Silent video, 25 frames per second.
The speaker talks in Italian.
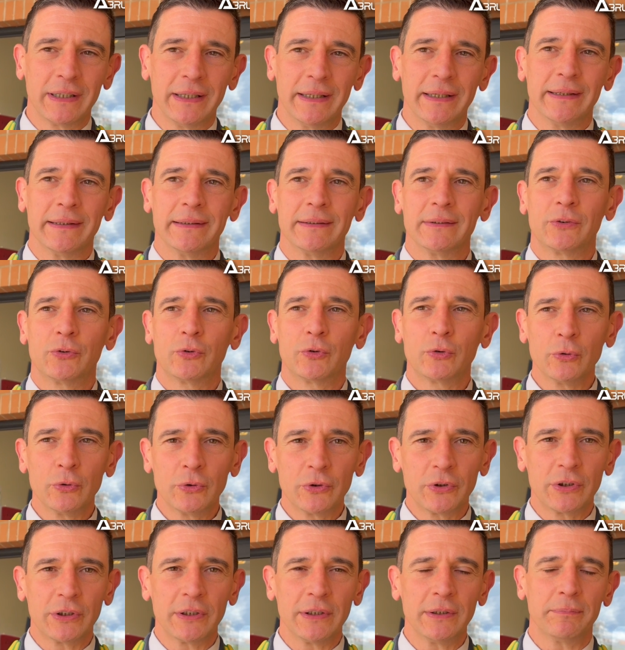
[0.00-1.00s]
che
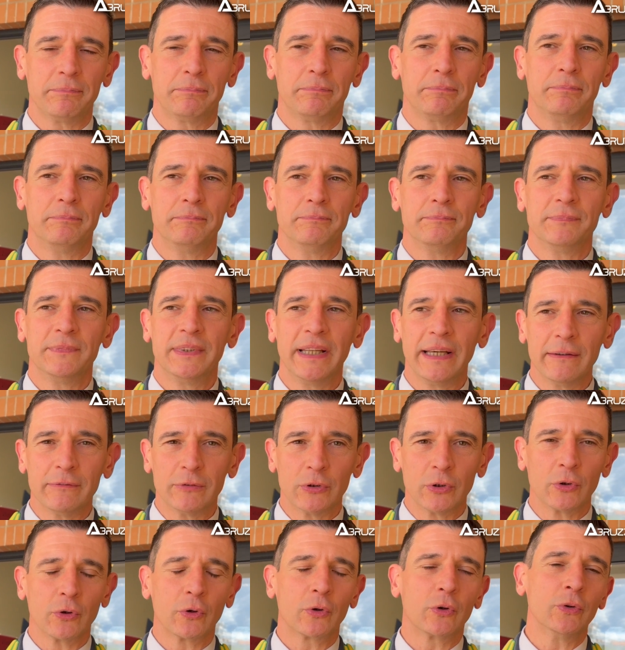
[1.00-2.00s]
tutti
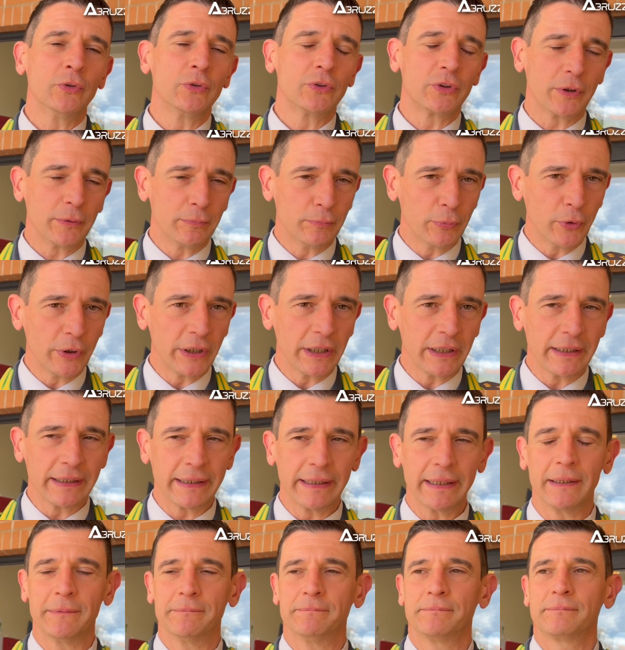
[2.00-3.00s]
devono
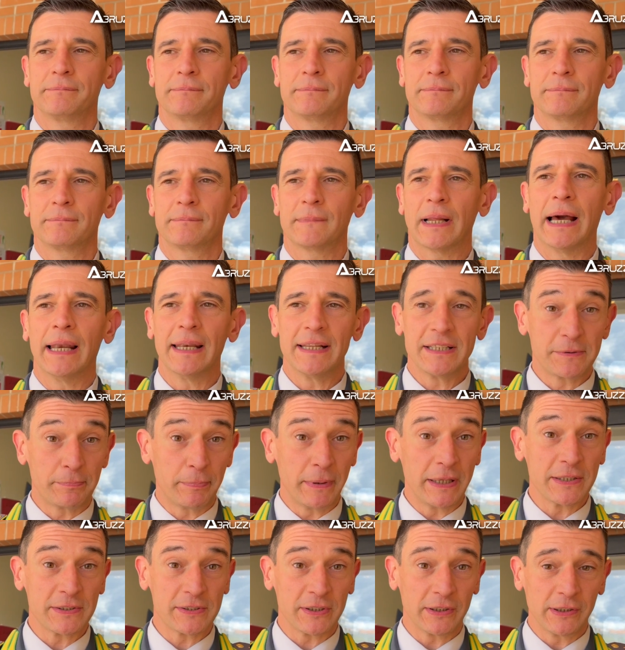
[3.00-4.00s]
contribuire alle
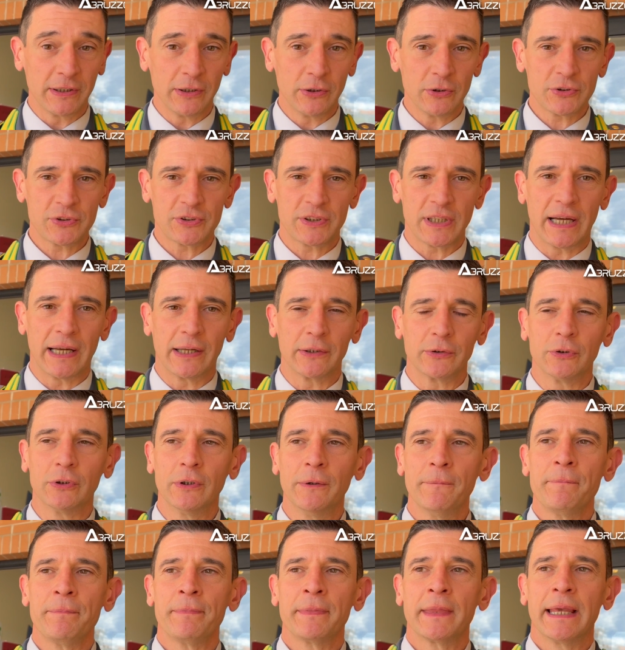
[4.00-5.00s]
spese dello
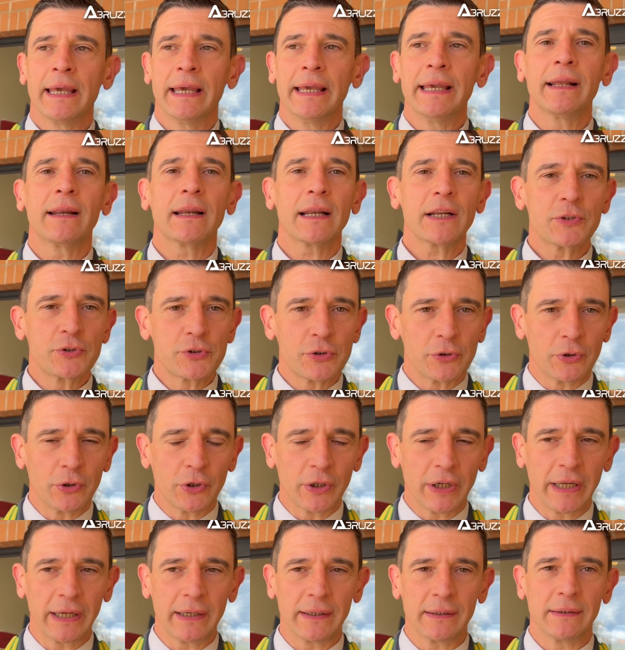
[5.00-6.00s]
Stato in
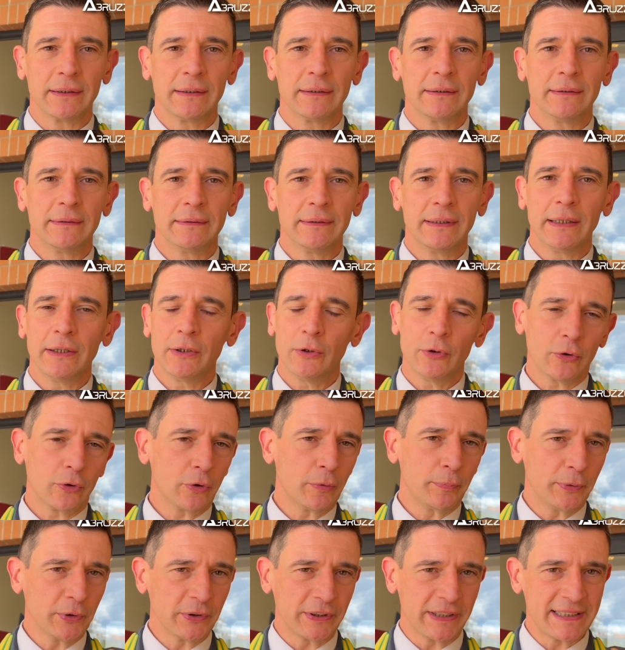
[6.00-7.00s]
ragione delle
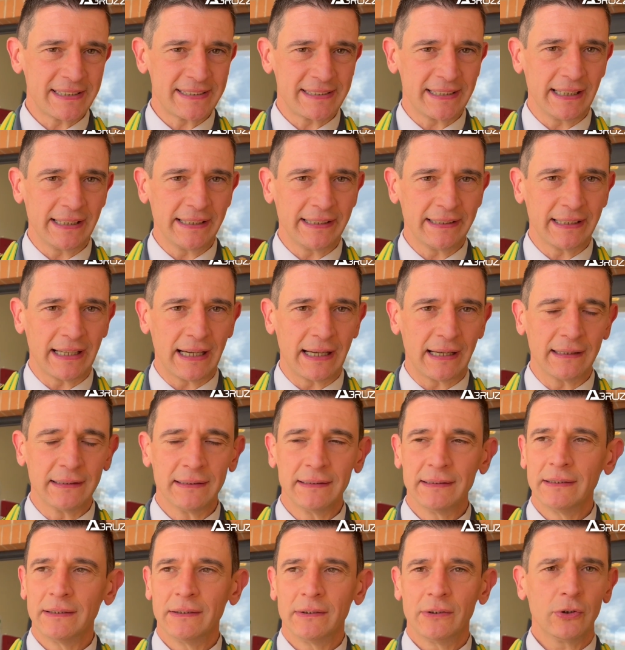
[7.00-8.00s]
loro potenzialità,
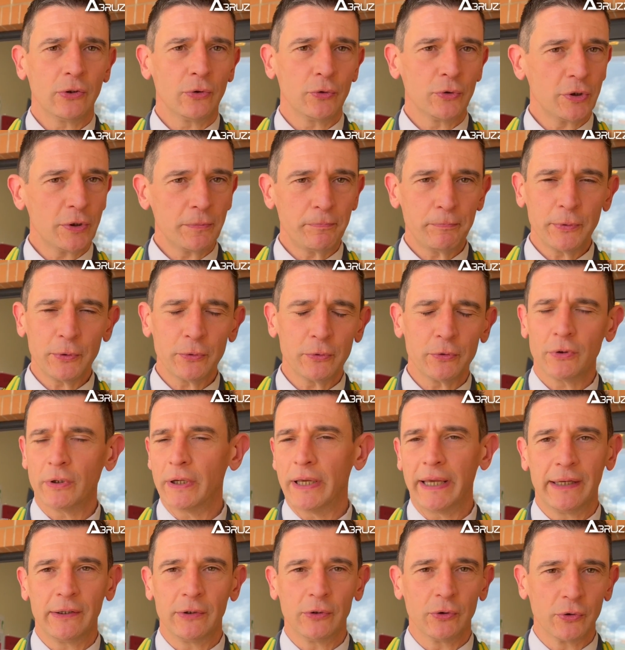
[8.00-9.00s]
non di più
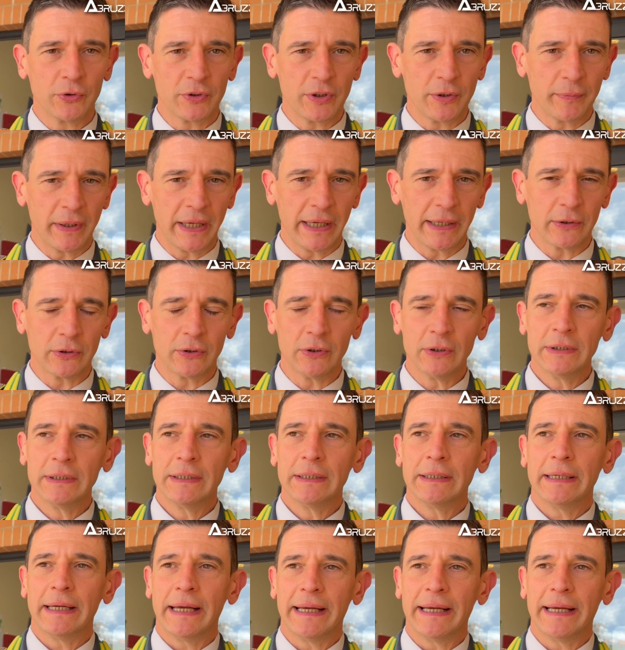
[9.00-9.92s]
e non di meno.